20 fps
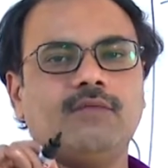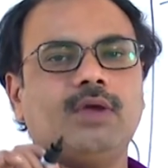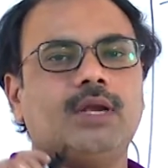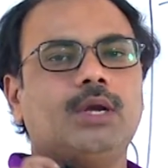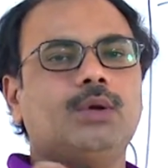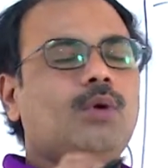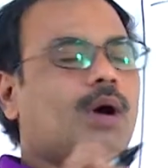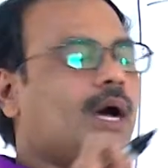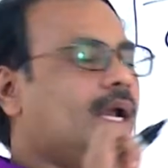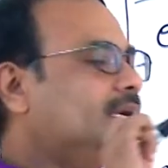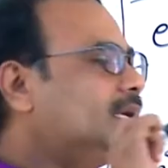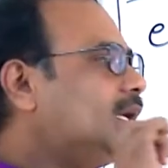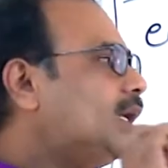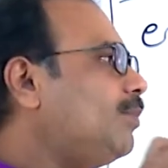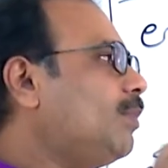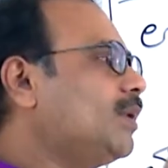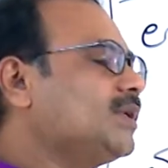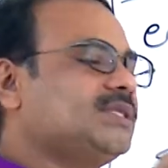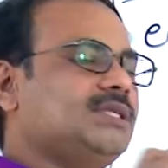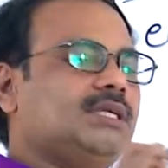వేలను హండ్రెడ్
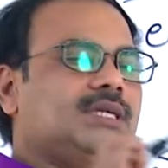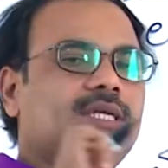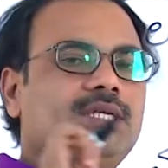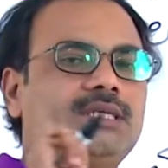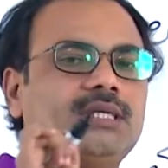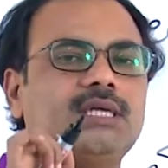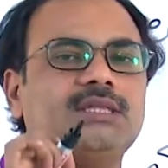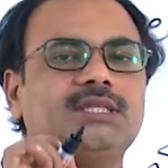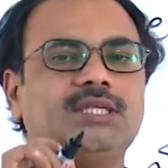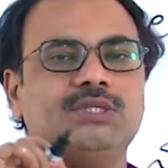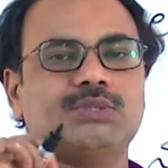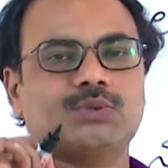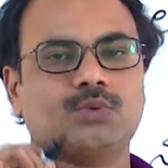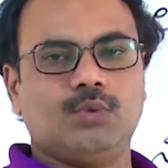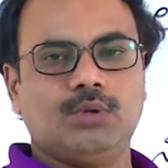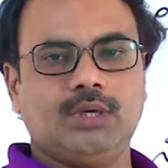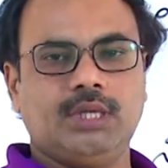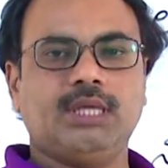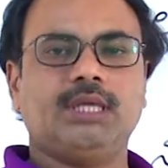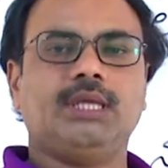పర్సెంటేజ్గా
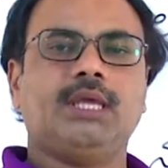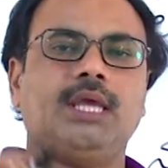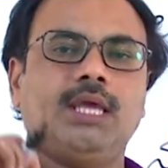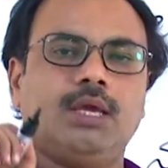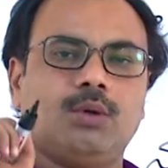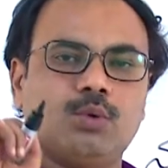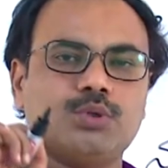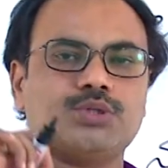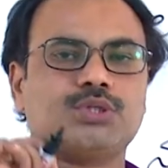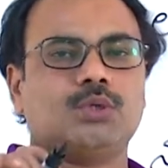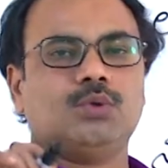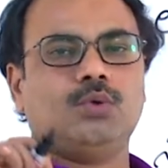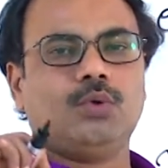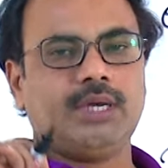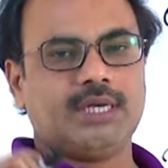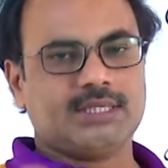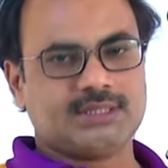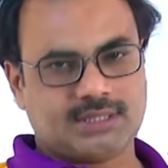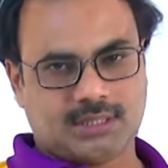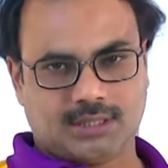తీసుకోండి ఏ క్వశ్చన్లో
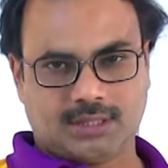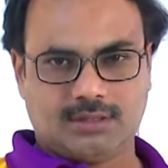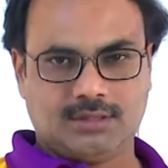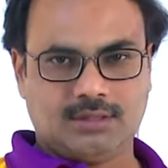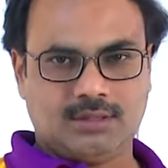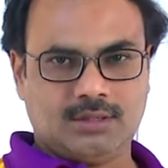అయినా సరే